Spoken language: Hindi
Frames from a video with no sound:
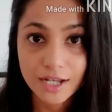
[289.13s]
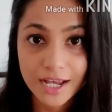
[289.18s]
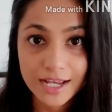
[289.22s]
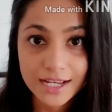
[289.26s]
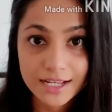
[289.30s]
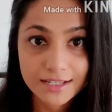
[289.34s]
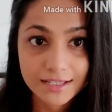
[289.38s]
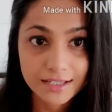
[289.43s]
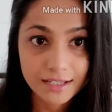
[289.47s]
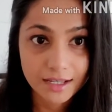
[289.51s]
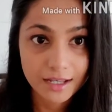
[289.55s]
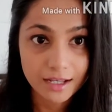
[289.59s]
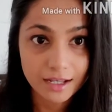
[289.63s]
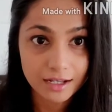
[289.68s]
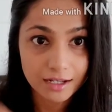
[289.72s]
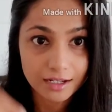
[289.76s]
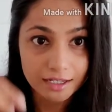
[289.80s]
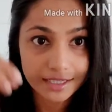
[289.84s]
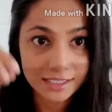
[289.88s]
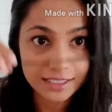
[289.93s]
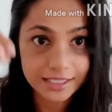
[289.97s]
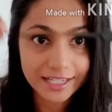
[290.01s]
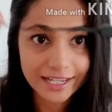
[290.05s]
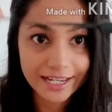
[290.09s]
गाइज
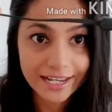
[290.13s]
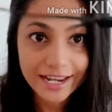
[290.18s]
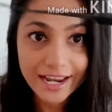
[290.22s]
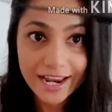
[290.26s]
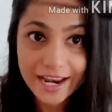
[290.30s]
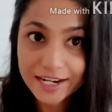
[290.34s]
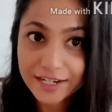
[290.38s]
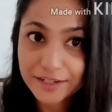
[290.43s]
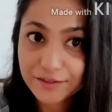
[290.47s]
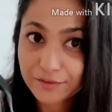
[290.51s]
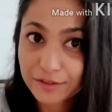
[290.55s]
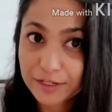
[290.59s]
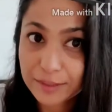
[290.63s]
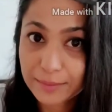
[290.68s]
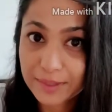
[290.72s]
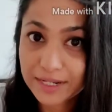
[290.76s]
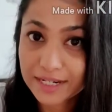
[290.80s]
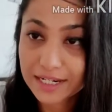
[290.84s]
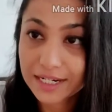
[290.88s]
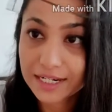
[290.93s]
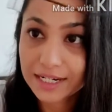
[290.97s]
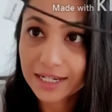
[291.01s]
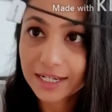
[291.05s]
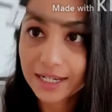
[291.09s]
uh, ये हैंड फ्री
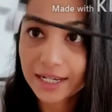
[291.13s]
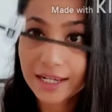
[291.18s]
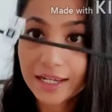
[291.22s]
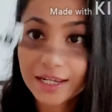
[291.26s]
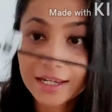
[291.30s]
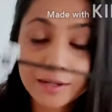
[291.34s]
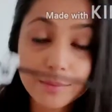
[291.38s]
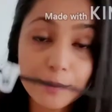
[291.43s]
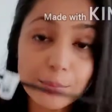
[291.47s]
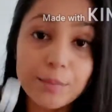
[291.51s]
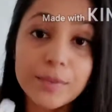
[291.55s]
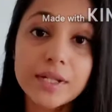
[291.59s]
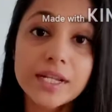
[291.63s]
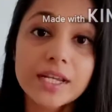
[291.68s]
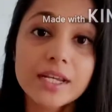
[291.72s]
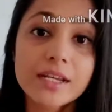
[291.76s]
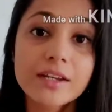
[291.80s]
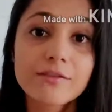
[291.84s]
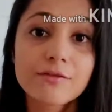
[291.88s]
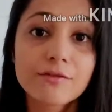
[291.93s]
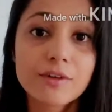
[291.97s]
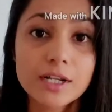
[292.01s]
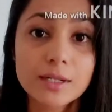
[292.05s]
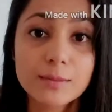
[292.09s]
मैंने लिए हैं अपने
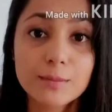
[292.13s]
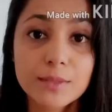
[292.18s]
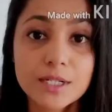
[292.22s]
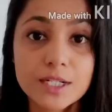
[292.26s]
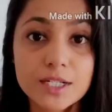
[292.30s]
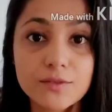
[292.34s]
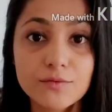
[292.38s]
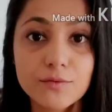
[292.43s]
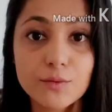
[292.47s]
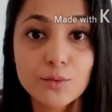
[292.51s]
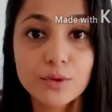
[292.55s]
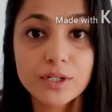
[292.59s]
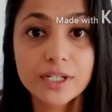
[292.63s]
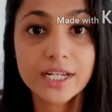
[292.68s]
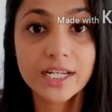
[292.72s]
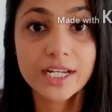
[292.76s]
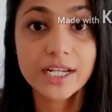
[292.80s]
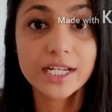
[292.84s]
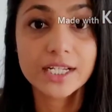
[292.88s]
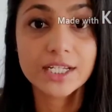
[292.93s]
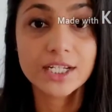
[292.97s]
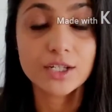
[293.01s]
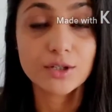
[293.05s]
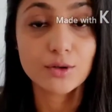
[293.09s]
वन प्लस फ़ोन
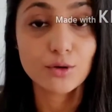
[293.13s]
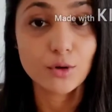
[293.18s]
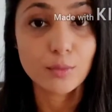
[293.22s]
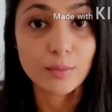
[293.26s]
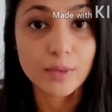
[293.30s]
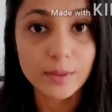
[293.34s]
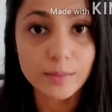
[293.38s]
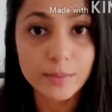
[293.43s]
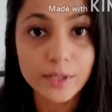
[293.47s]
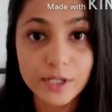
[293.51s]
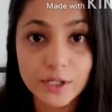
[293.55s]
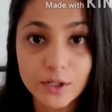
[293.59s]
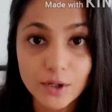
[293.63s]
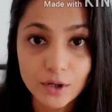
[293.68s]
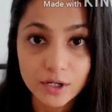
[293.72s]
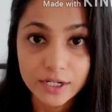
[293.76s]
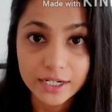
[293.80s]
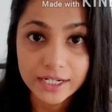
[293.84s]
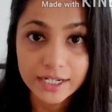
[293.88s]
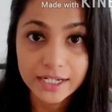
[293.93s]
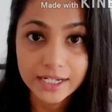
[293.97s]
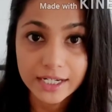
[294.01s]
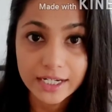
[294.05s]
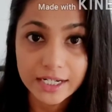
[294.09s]
के लिए जिसको मैं अभी
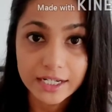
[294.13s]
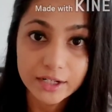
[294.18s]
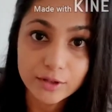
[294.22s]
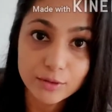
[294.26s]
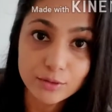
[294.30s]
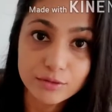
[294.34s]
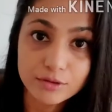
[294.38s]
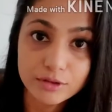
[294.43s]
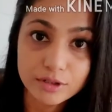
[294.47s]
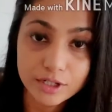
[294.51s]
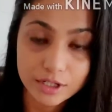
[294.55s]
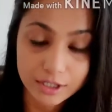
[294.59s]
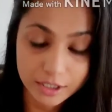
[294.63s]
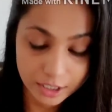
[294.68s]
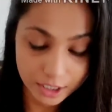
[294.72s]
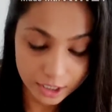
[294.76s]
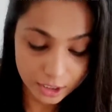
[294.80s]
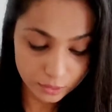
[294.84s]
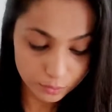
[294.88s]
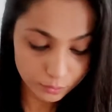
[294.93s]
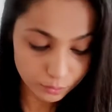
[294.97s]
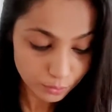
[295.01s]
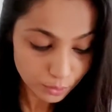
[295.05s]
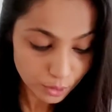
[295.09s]
रिकॉर्डिंग के लिए यूज़ कर
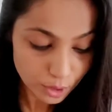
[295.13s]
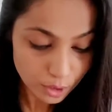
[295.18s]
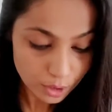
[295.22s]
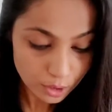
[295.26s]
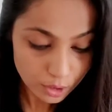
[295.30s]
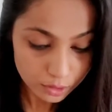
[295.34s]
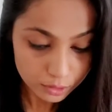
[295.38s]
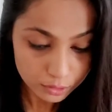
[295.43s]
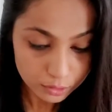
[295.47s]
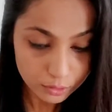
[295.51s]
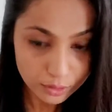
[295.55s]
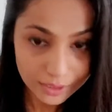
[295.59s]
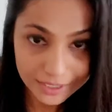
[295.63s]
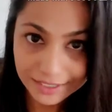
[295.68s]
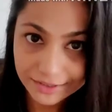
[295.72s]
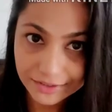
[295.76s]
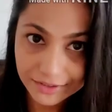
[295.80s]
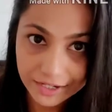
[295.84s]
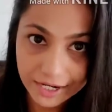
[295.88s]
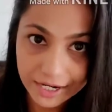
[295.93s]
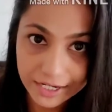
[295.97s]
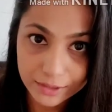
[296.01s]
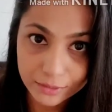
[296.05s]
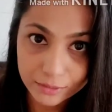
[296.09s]
रही हूँ तो आई
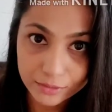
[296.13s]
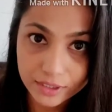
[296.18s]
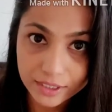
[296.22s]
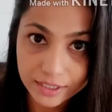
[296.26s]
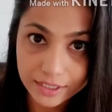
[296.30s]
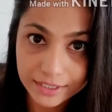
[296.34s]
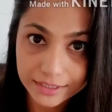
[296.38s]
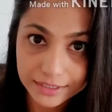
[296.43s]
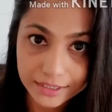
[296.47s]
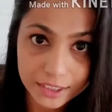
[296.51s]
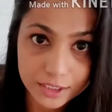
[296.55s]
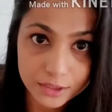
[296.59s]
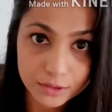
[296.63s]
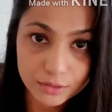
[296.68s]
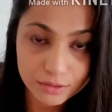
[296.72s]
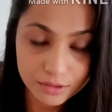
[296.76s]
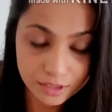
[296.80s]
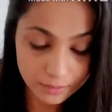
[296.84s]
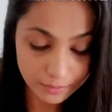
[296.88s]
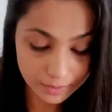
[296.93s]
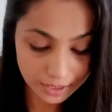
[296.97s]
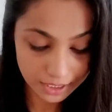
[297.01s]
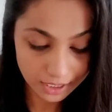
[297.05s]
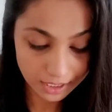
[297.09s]
ट्राई टू कनेक्ट इट टू
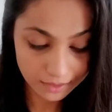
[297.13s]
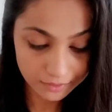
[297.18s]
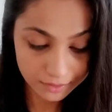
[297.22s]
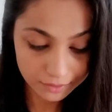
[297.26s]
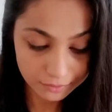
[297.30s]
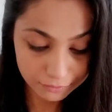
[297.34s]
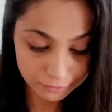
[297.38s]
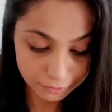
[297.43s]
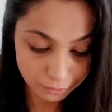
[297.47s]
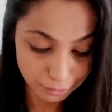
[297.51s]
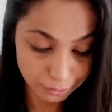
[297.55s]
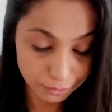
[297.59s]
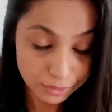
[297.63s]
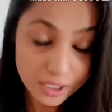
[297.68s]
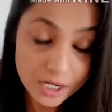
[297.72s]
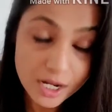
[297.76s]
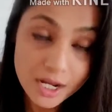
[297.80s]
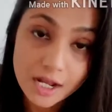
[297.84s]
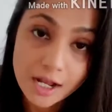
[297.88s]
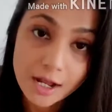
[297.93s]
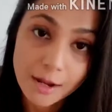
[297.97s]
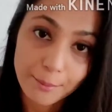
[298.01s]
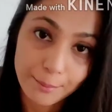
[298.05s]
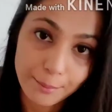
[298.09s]
सम अनदर फ़ोन
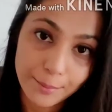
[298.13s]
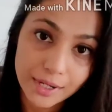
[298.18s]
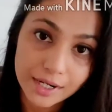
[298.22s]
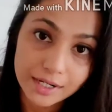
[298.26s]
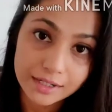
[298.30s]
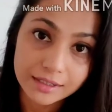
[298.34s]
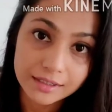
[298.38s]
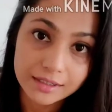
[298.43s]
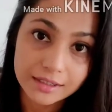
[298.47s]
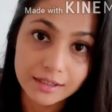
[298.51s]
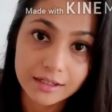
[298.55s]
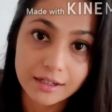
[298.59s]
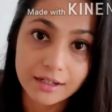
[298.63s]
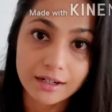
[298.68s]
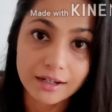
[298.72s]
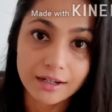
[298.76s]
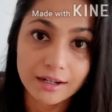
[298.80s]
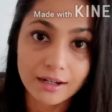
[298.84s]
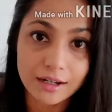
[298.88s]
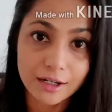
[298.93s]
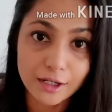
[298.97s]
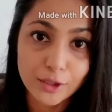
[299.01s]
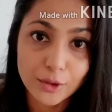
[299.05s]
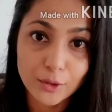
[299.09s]
बट
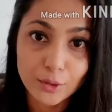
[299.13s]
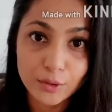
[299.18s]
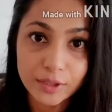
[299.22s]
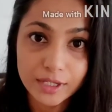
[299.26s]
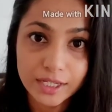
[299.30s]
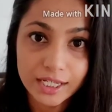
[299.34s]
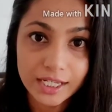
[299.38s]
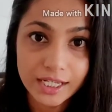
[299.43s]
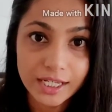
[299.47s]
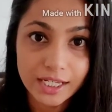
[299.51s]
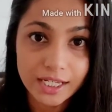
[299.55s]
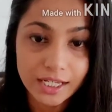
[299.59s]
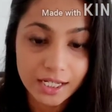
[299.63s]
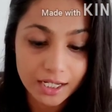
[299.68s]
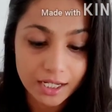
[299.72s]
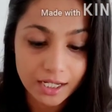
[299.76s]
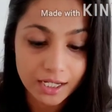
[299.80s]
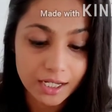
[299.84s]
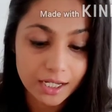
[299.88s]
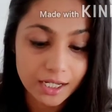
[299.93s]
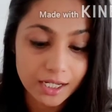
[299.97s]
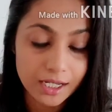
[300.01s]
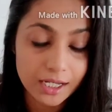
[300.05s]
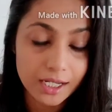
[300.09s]
क्योंकि
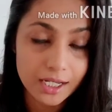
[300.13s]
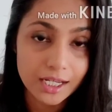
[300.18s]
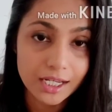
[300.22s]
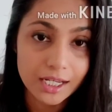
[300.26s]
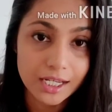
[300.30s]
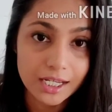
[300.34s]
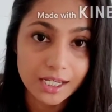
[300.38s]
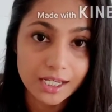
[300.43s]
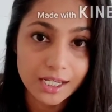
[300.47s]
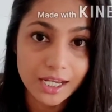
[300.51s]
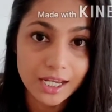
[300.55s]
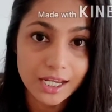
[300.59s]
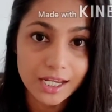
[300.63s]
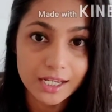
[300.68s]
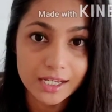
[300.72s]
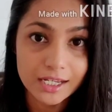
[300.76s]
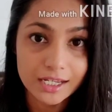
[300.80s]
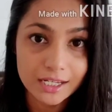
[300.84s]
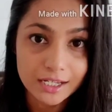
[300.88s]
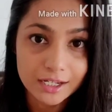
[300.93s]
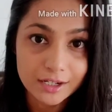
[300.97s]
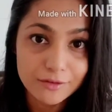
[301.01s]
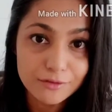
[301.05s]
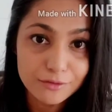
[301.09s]
ये
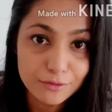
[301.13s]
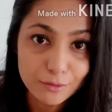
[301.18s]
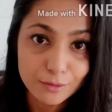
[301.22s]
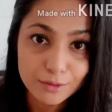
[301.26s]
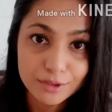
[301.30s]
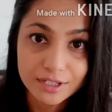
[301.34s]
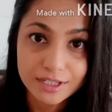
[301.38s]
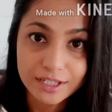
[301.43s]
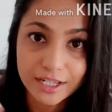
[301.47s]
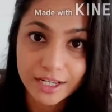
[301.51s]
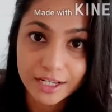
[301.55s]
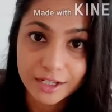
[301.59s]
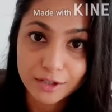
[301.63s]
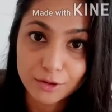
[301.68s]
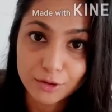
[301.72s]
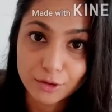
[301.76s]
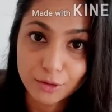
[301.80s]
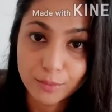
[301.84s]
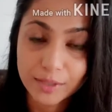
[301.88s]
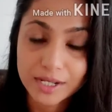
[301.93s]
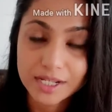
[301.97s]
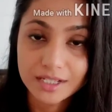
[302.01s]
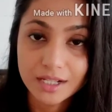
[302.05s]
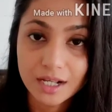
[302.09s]
ईयरफोन्स है
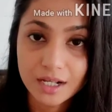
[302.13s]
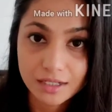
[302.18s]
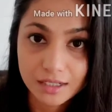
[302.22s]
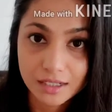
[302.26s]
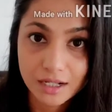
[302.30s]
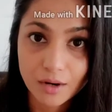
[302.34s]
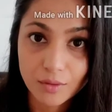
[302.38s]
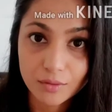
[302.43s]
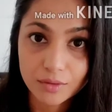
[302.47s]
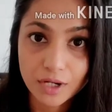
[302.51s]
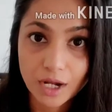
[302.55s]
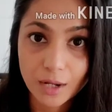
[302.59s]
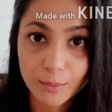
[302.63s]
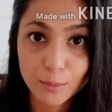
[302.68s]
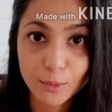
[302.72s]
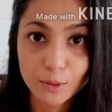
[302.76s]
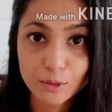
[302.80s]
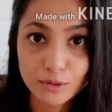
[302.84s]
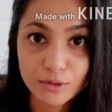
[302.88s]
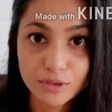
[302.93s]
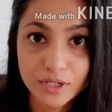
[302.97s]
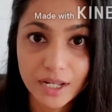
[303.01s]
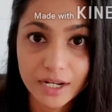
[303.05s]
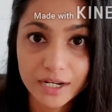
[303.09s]
तो मैं इसका साउंड
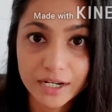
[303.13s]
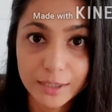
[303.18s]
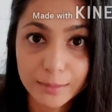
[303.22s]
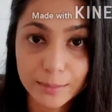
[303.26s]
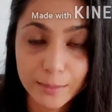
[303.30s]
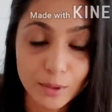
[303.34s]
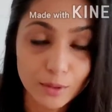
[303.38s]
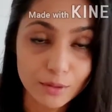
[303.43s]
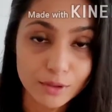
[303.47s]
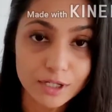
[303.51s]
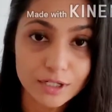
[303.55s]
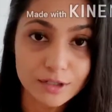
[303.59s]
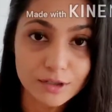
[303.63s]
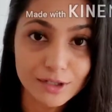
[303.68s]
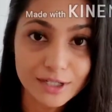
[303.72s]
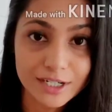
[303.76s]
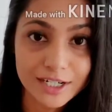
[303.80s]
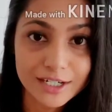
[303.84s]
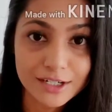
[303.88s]
आपको सुना नहीं पाऊँगी सो